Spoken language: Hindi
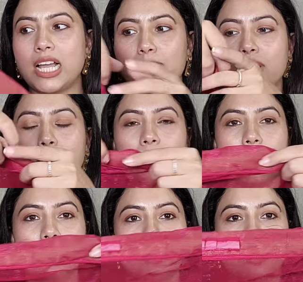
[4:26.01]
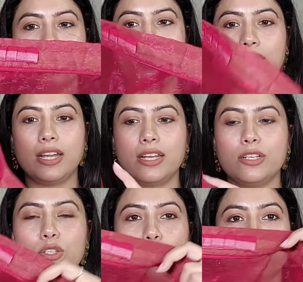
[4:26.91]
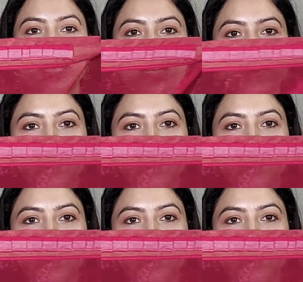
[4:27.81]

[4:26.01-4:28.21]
साथ में मिल रही है ये डोरी